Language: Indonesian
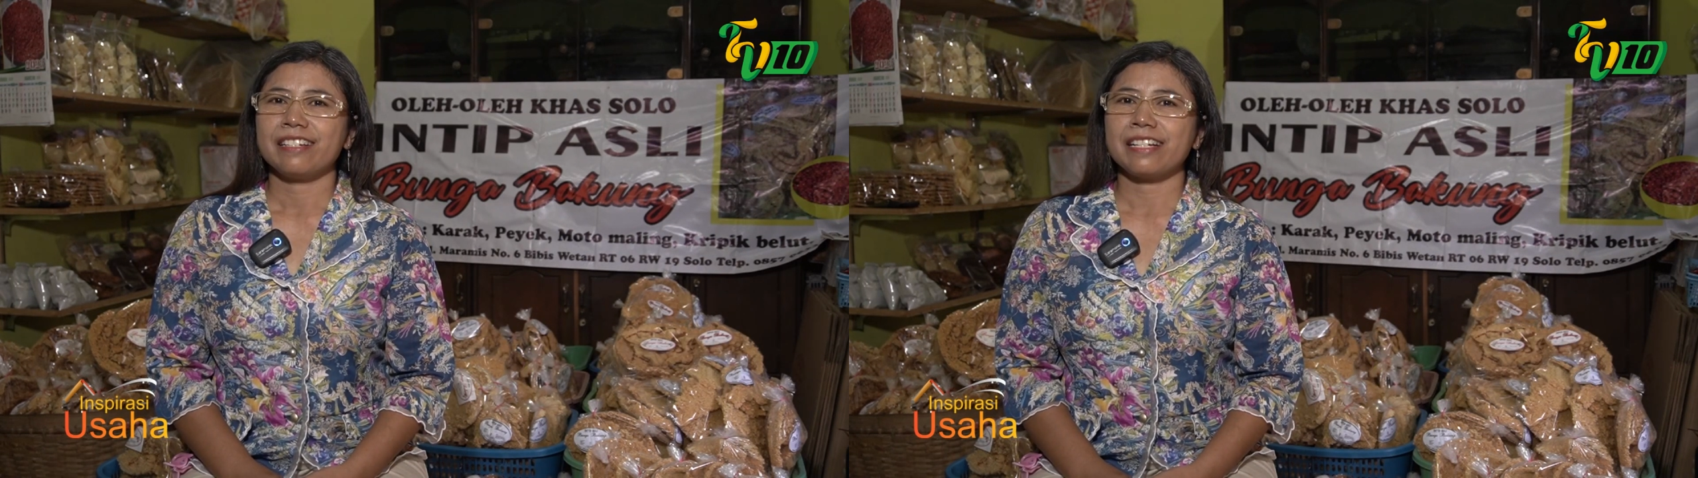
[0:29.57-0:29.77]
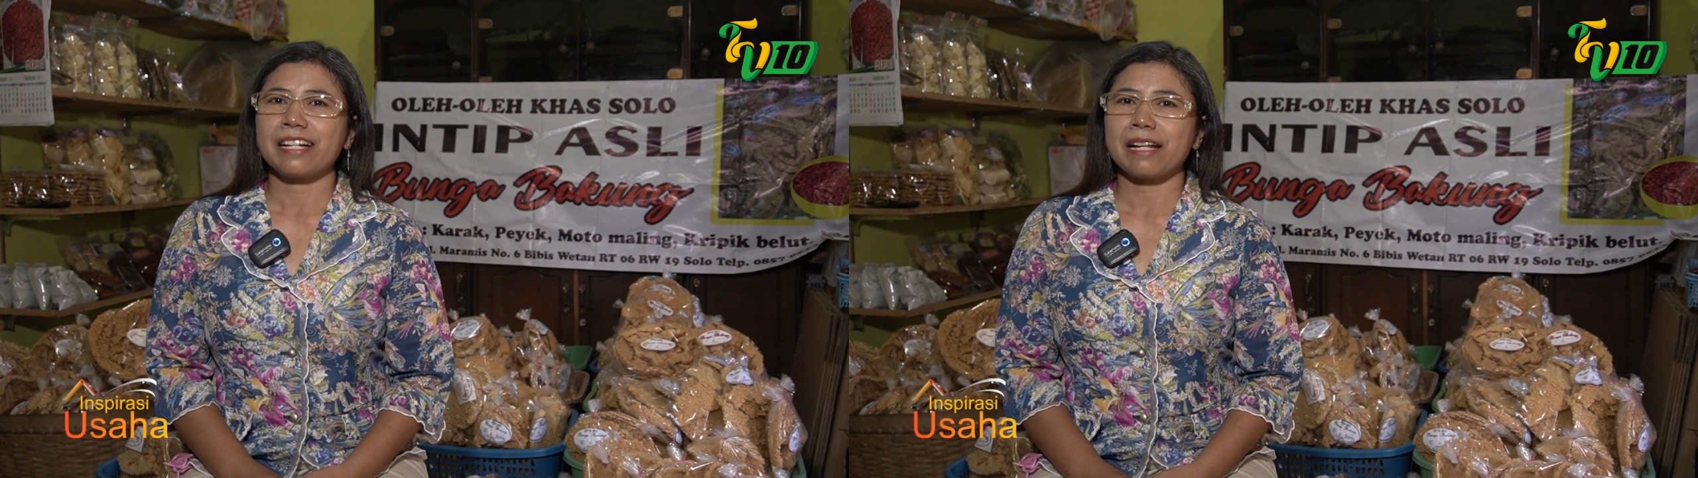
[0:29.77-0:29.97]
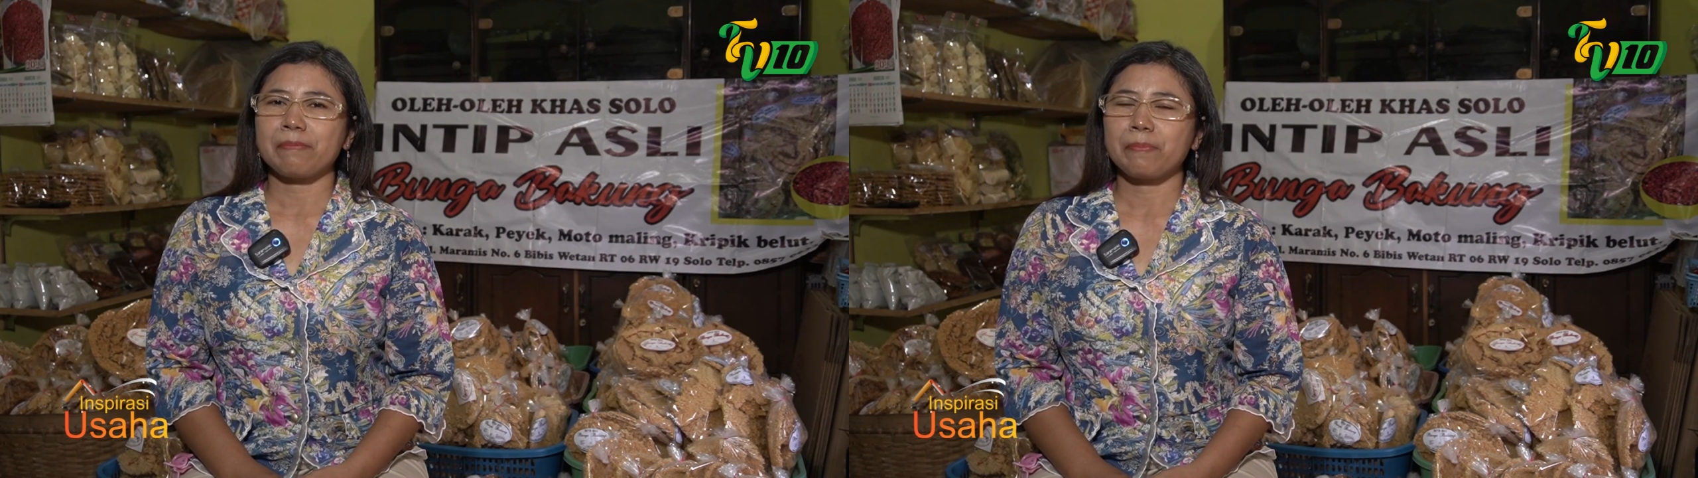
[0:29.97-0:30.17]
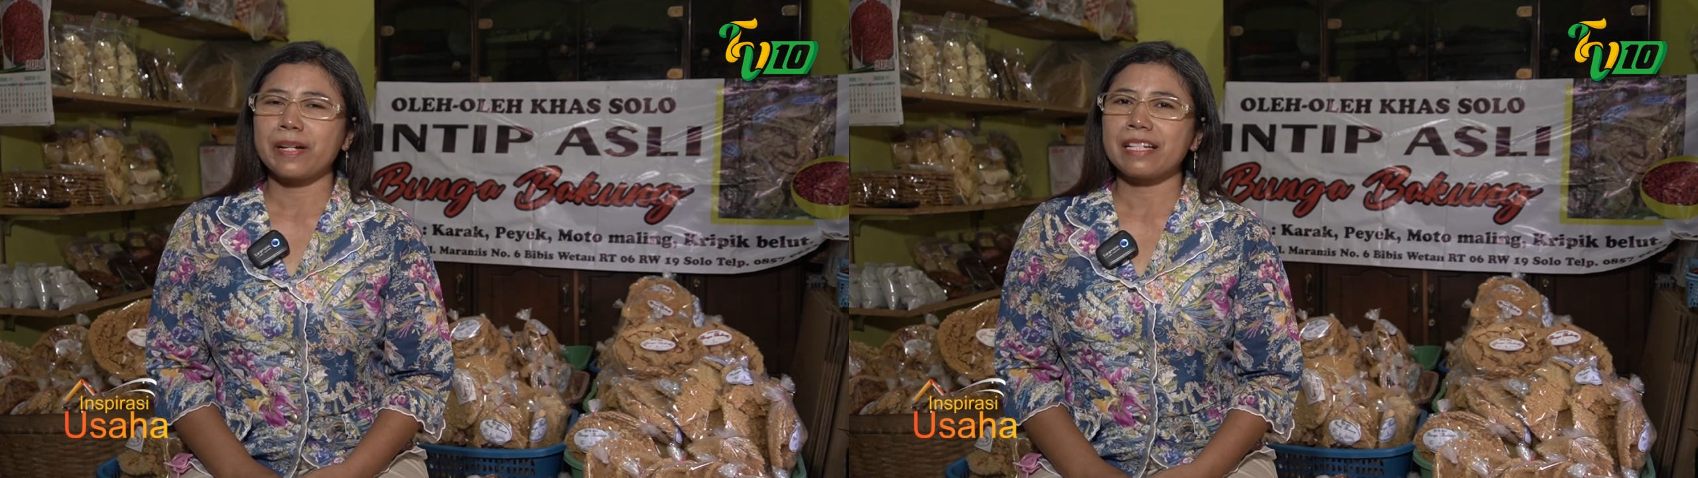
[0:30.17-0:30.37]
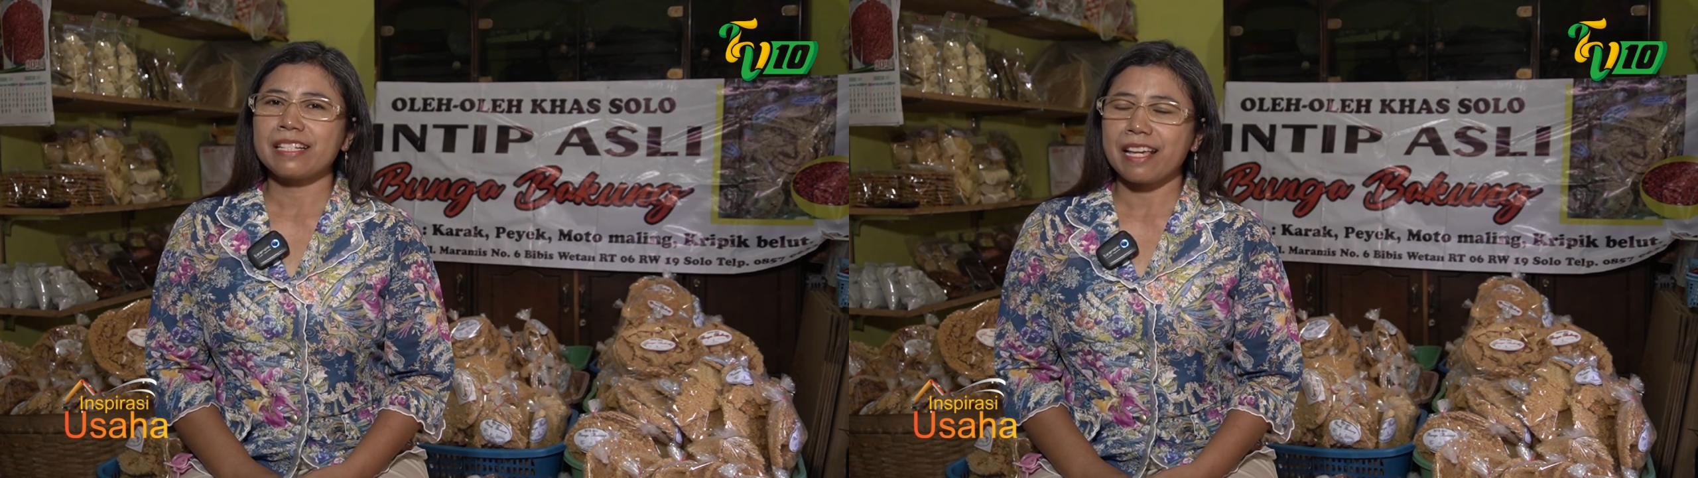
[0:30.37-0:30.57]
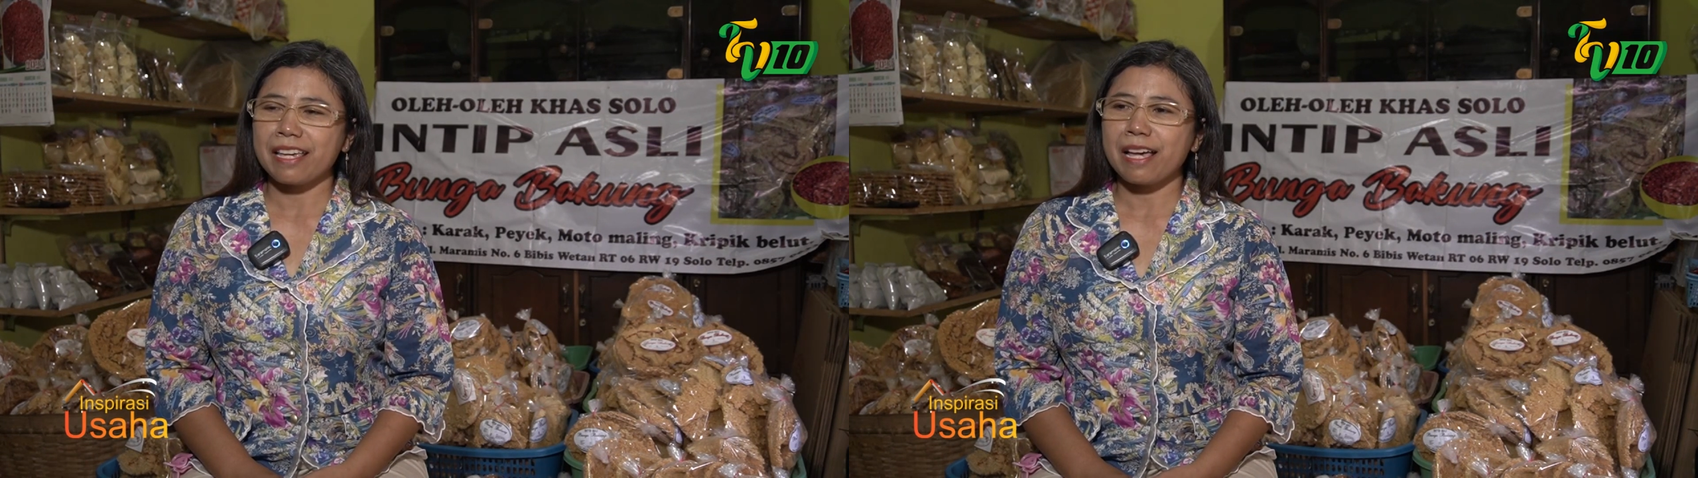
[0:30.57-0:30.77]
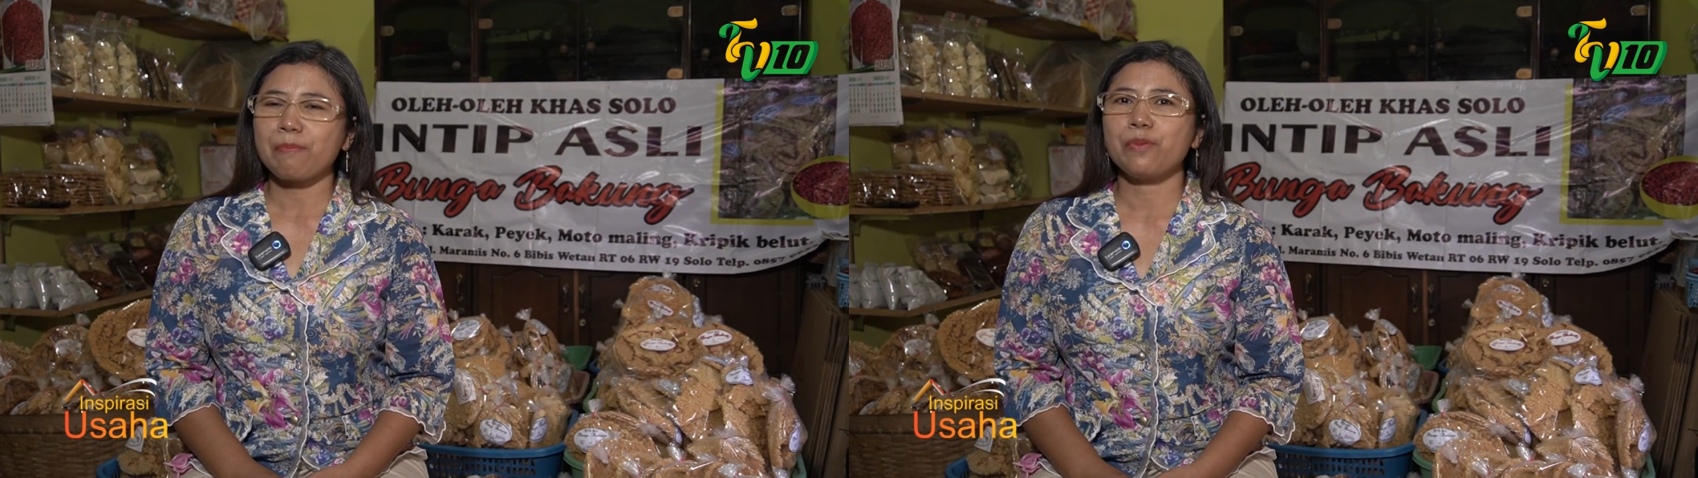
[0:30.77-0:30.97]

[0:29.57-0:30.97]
dengan brand saya